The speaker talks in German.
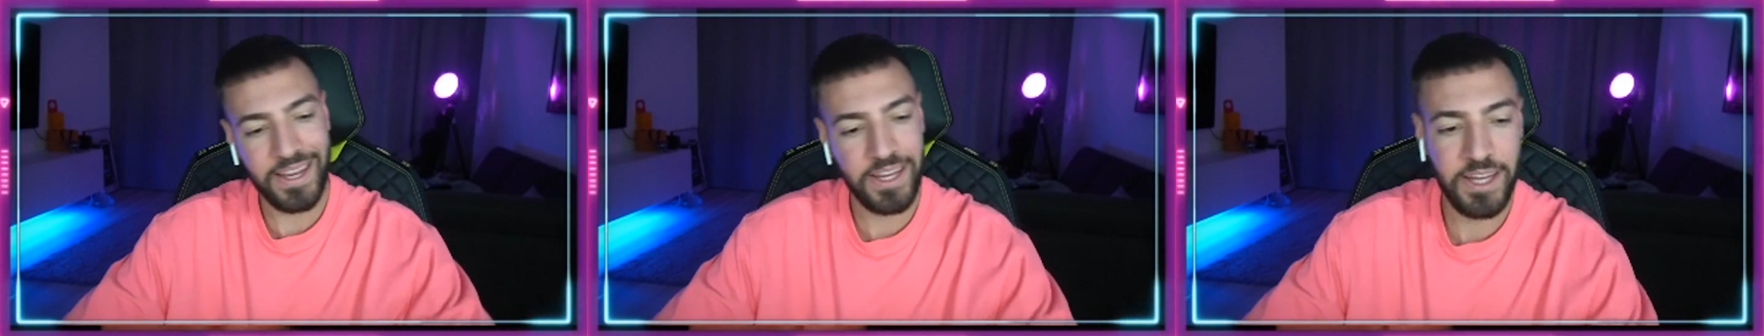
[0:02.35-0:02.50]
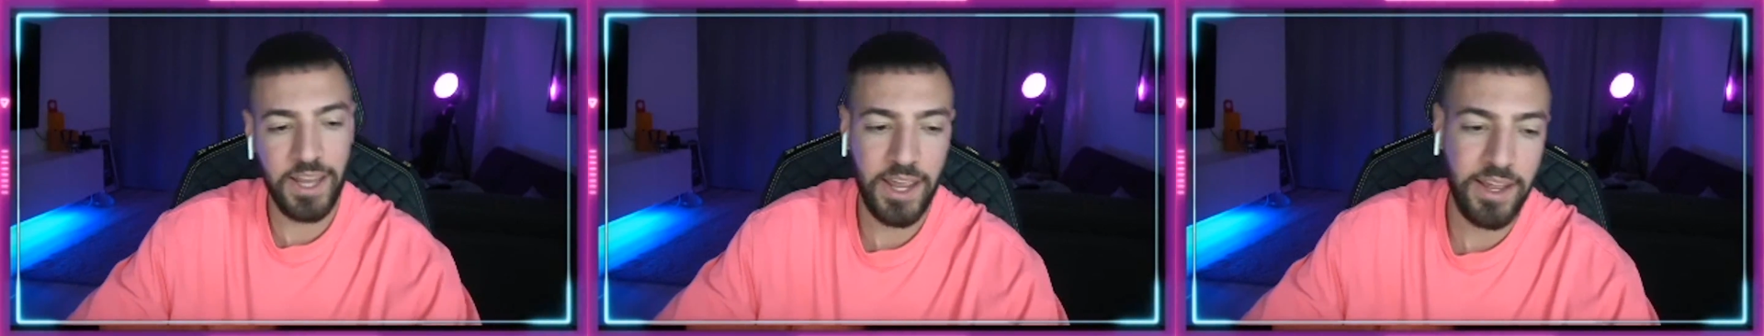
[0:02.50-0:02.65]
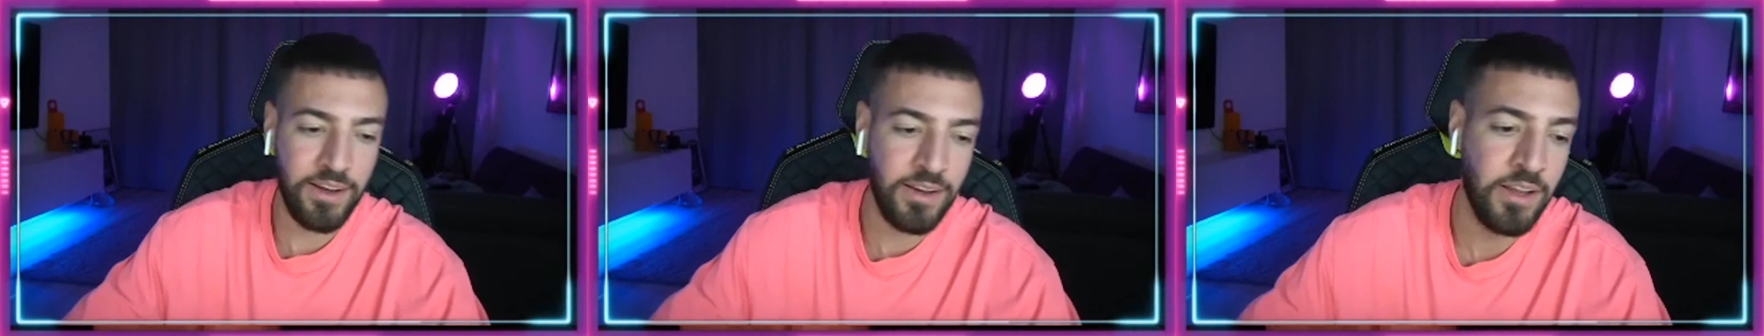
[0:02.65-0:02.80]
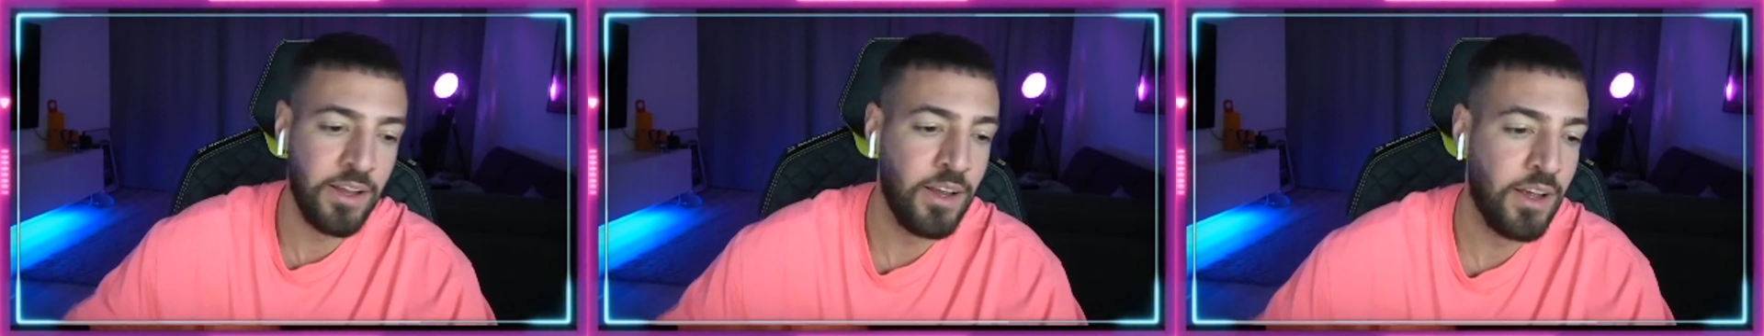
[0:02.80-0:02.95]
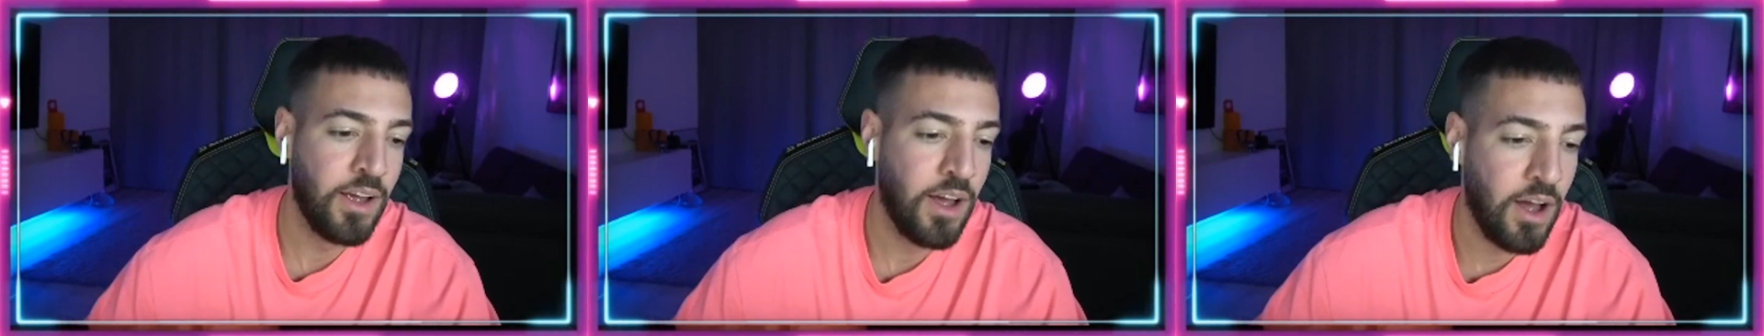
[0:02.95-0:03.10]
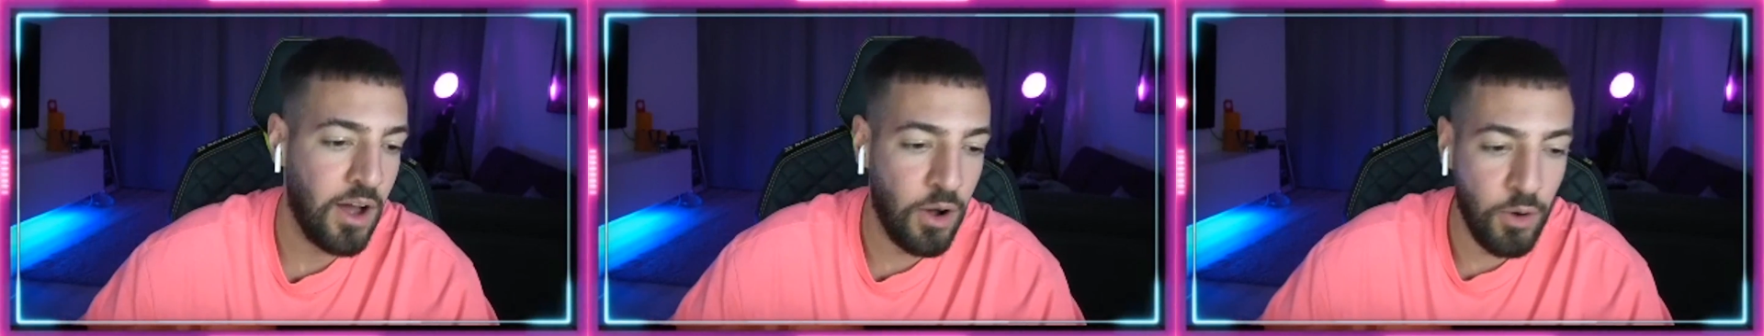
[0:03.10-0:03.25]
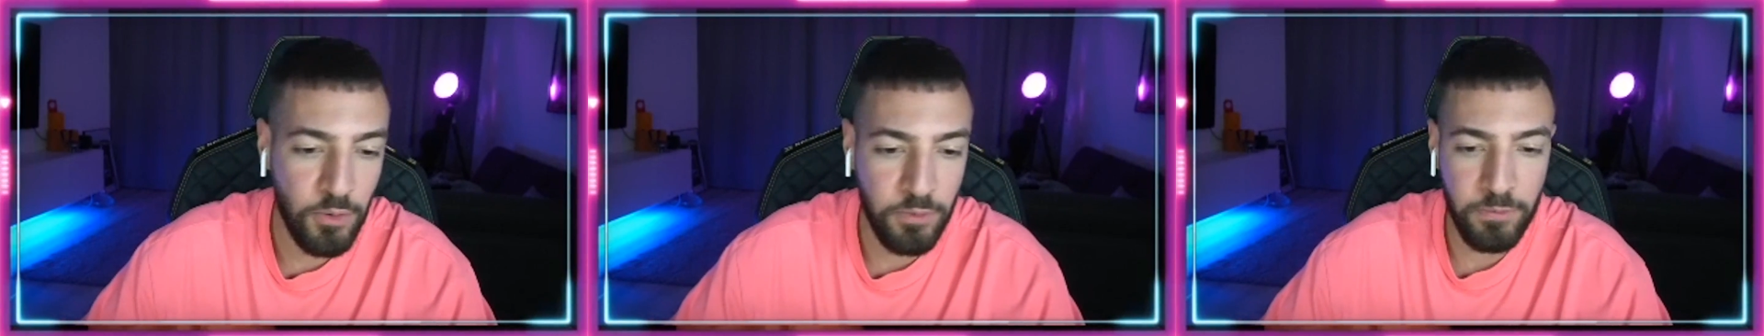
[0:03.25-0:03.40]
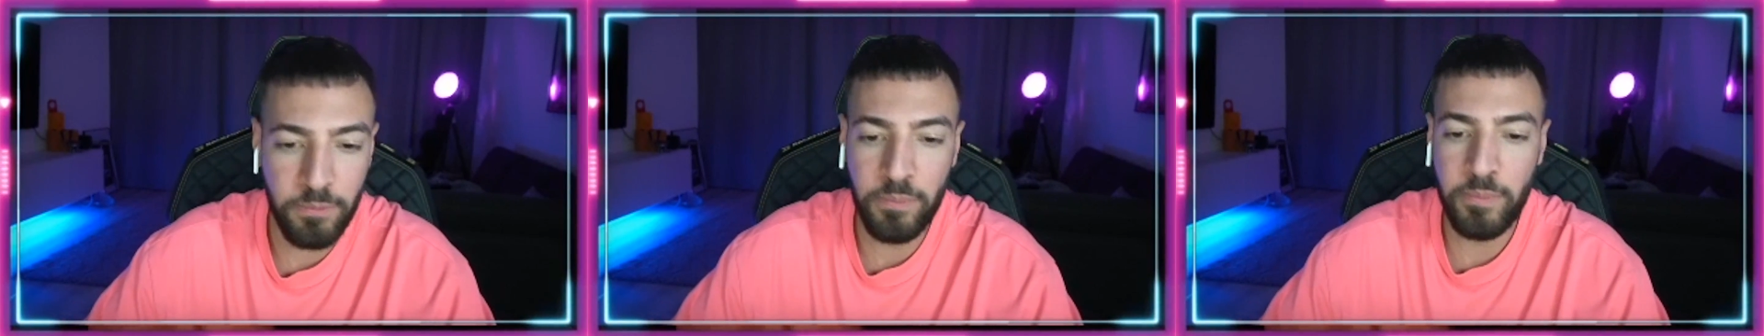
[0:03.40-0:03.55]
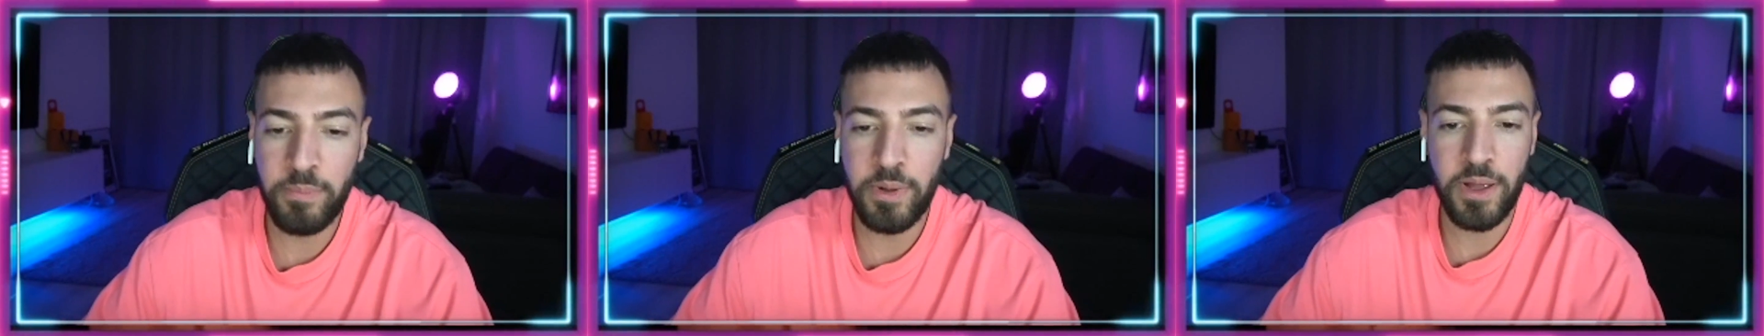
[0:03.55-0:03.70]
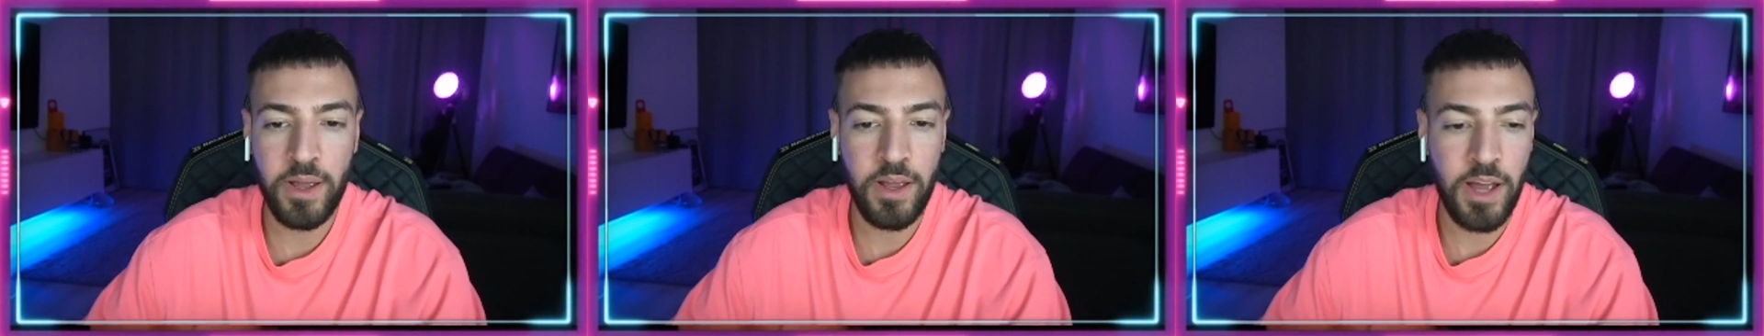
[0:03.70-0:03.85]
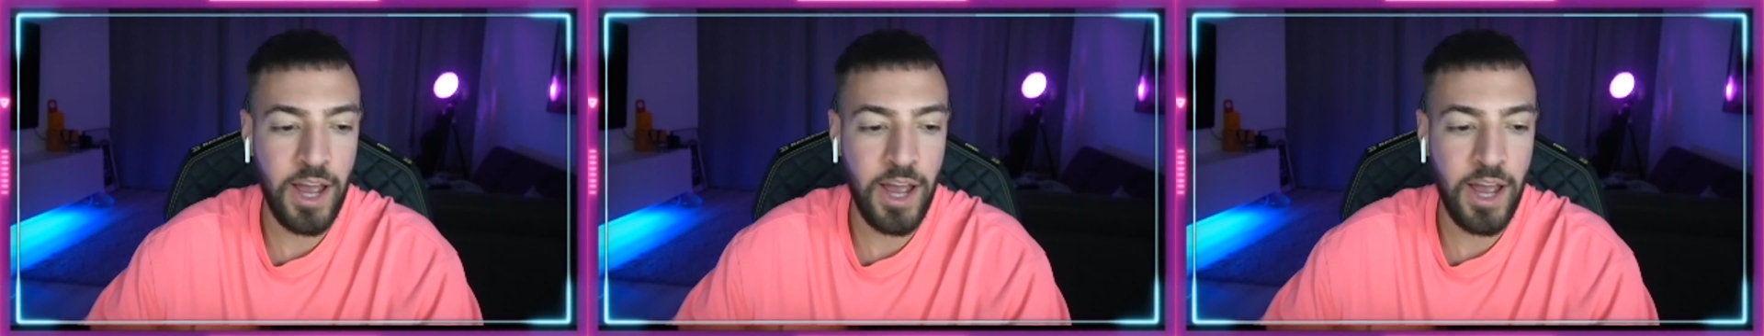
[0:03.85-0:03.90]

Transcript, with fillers: again auf dem äh,